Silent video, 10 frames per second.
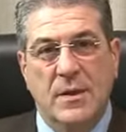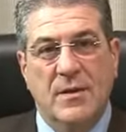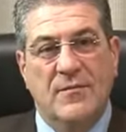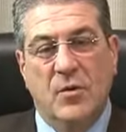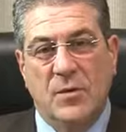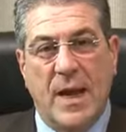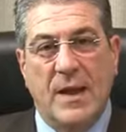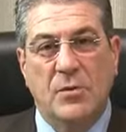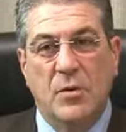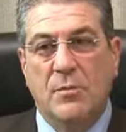
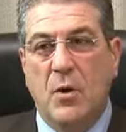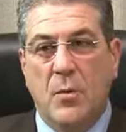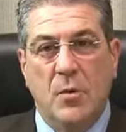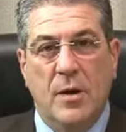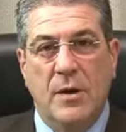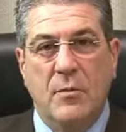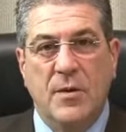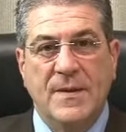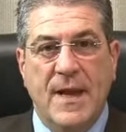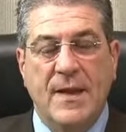votato il popolo alla
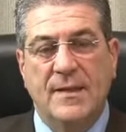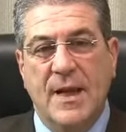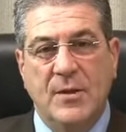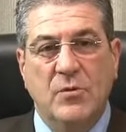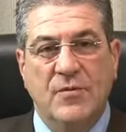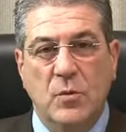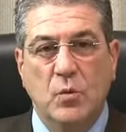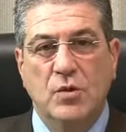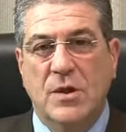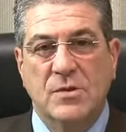libertà, dato
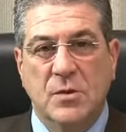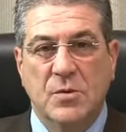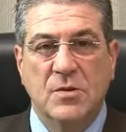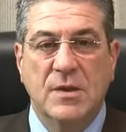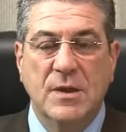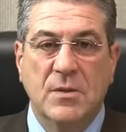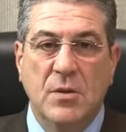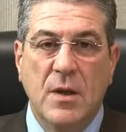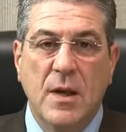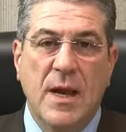fiducia al sottoscritto
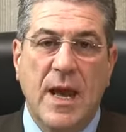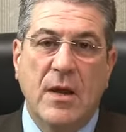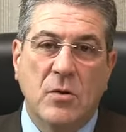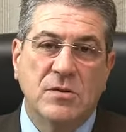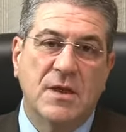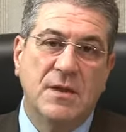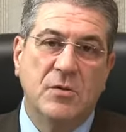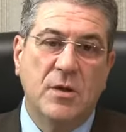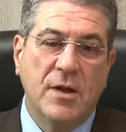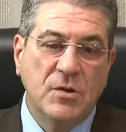e consentito
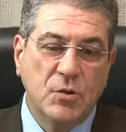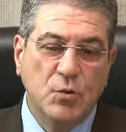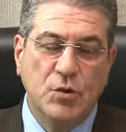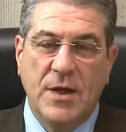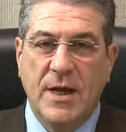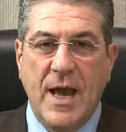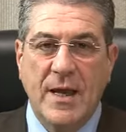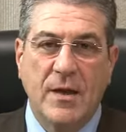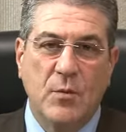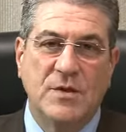di raggiungere
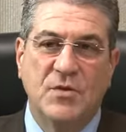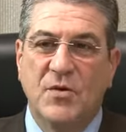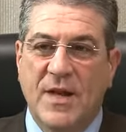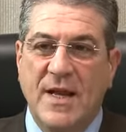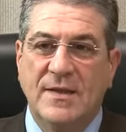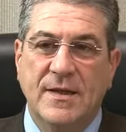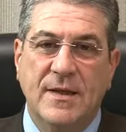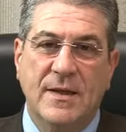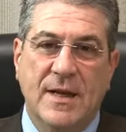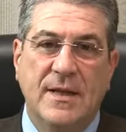anche questo grande,
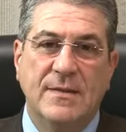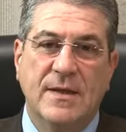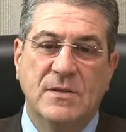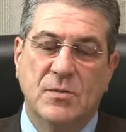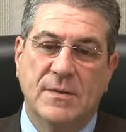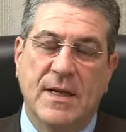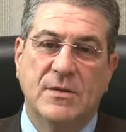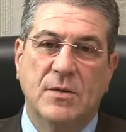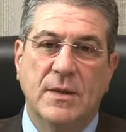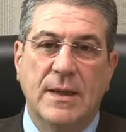grande
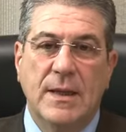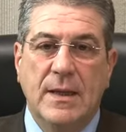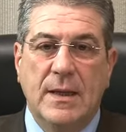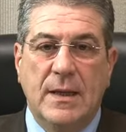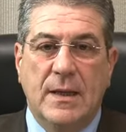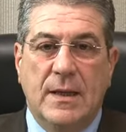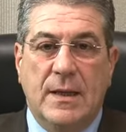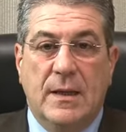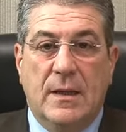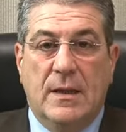risultato.
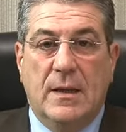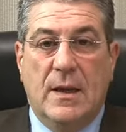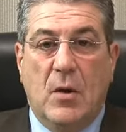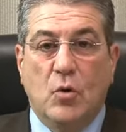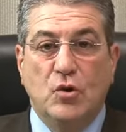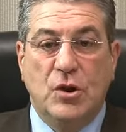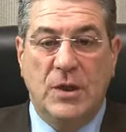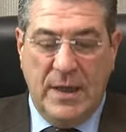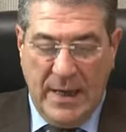Oggi